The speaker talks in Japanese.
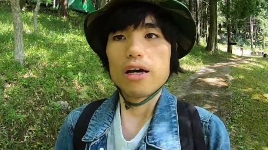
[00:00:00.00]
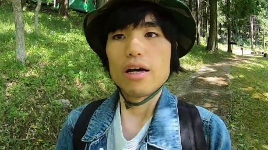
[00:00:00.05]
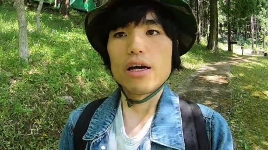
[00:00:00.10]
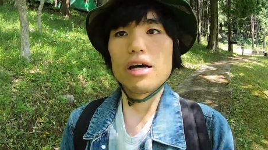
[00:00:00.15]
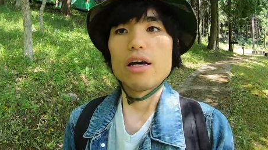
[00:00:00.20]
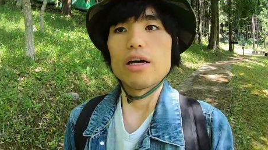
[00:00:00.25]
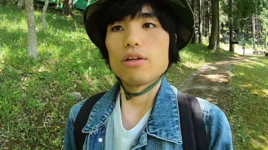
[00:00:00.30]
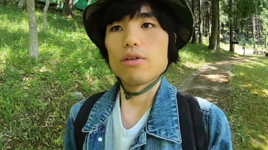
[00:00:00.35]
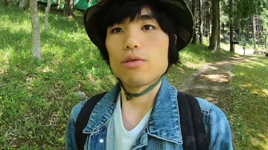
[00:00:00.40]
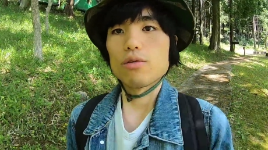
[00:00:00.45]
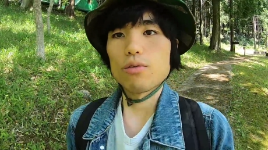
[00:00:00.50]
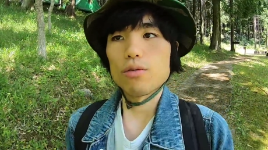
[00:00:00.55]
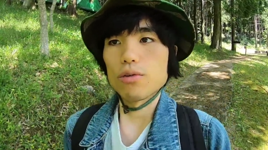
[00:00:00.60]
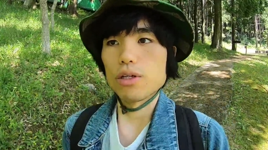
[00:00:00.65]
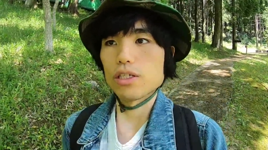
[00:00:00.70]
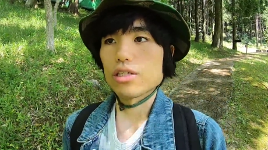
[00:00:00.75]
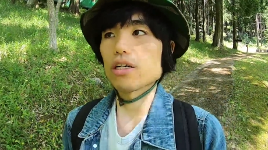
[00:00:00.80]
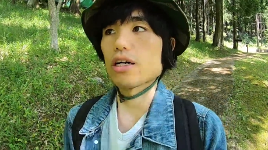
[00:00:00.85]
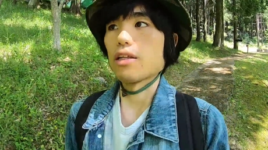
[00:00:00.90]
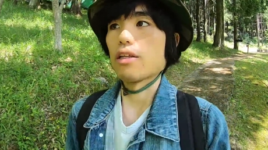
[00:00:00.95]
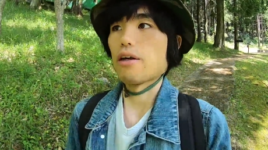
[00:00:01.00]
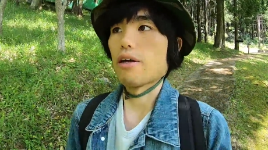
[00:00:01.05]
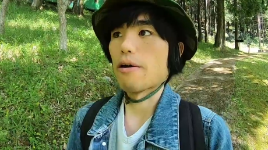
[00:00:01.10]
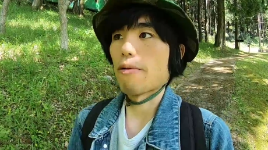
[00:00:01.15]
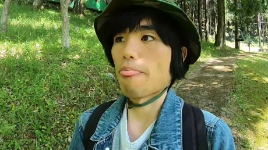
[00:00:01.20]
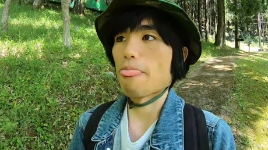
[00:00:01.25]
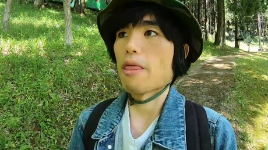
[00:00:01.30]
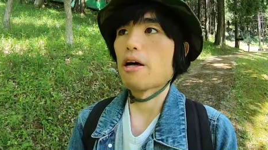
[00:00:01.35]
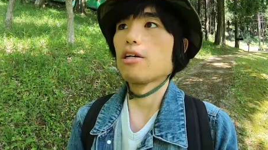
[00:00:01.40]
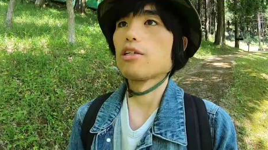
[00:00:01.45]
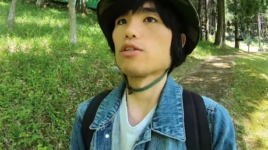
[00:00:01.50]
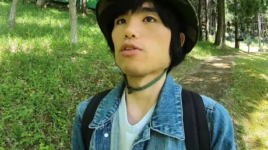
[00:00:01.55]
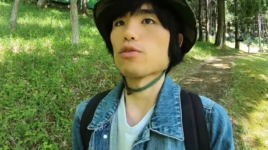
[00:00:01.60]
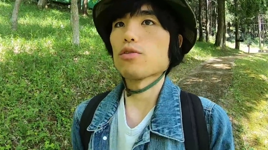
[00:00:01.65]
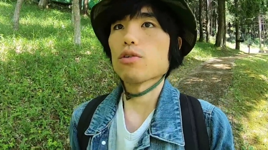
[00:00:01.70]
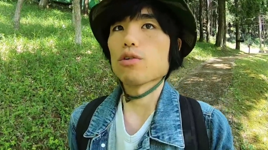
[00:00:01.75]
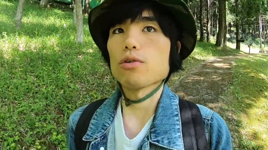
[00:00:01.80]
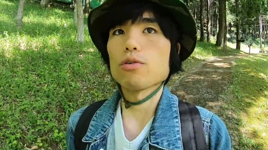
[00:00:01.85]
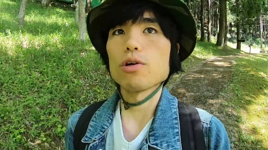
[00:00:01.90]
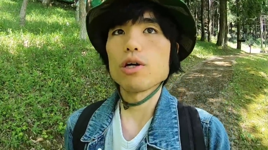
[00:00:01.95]
えー、とどうですかね、ちょっ
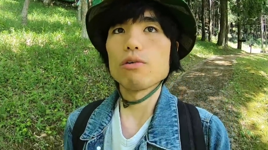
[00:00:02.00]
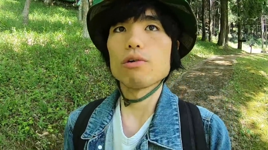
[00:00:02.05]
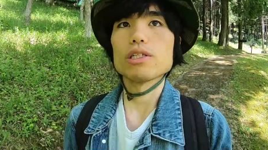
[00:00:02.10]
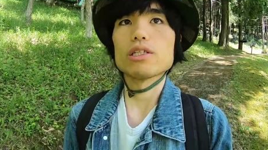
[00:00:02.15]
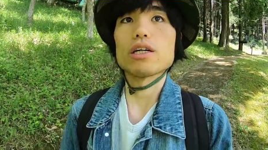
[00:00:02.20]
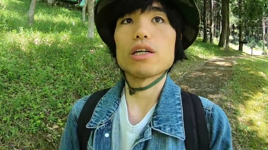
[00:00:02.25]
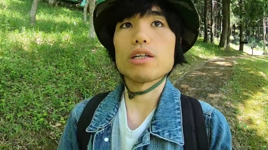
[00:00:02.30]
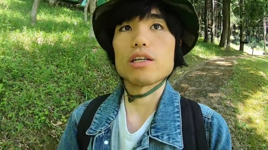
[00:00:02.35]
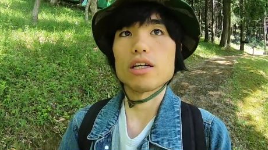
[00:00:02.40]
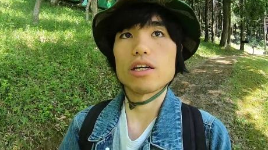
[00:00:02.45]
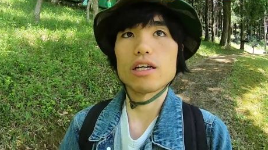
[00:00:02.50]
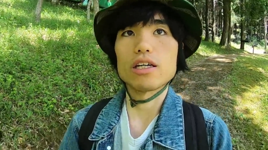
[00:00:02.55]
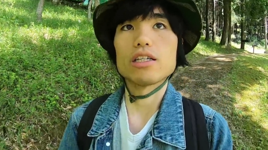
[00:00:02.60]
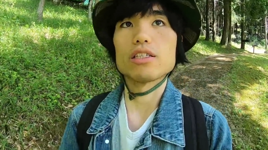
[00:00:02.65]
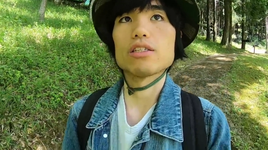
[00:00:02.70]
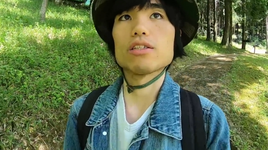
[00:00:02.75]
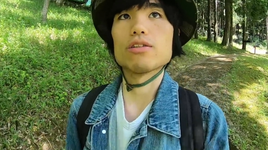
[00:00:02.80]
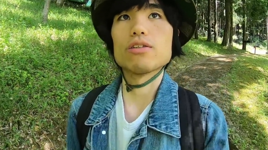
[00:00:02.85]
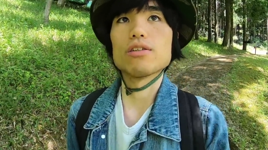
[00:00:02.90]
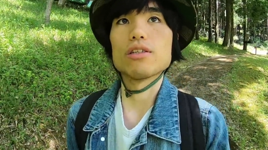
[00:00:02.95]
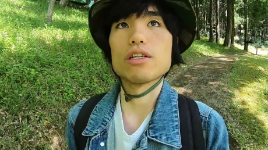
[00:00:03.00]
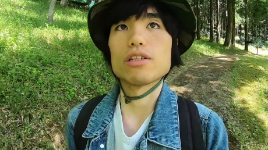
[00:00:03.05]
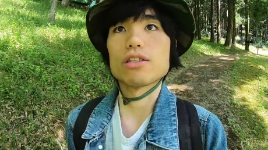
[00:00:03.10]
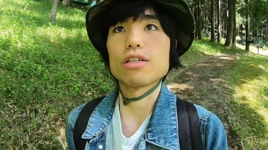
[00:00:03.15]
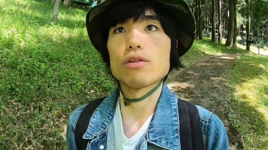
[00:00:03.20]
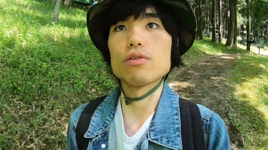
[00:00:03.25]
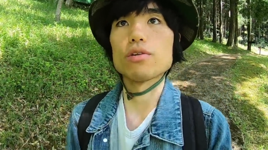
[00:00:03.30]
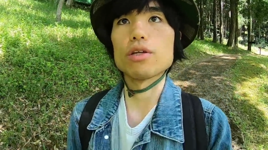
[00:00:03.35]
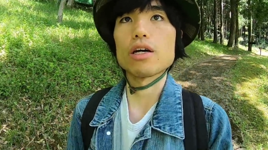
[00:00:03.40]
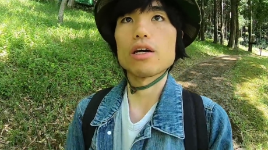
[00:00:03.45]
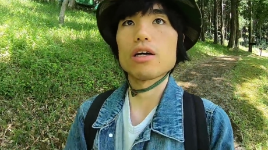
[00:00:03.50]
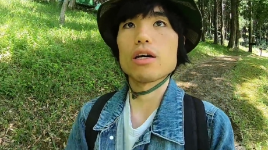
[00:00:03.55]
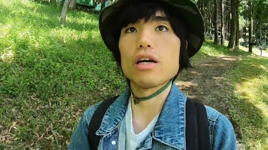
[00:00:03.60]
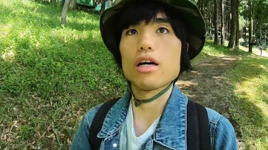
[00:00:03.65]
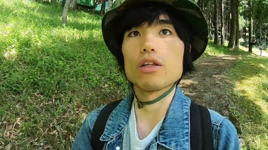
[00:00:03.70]
と声はさっきからするんですけどね、